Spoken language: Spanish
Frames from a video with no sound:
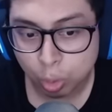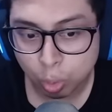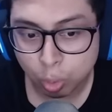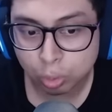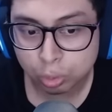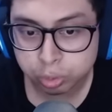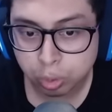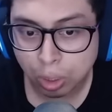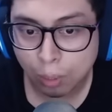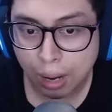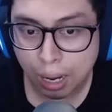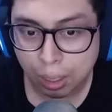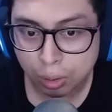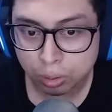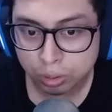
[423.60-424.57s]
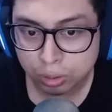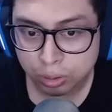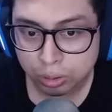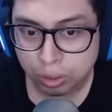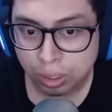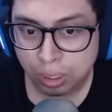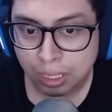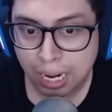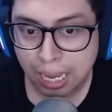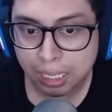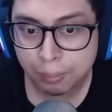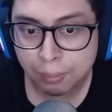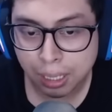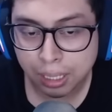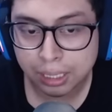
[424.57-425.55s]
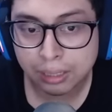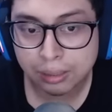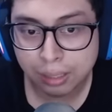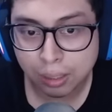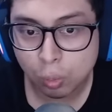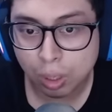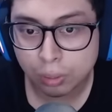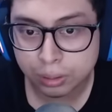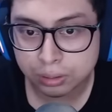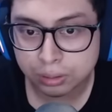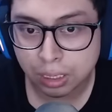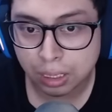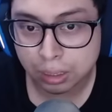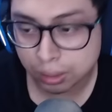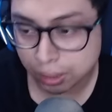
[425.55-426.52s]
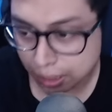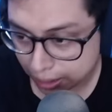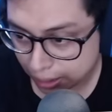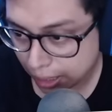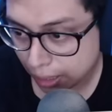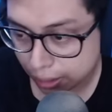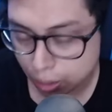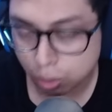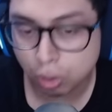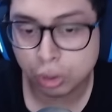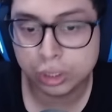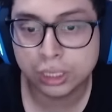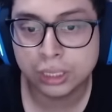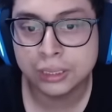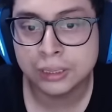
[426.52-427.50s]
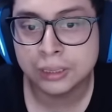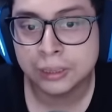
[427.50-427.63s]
justo abajo, las imágenes de Coavisa, el día de hoy,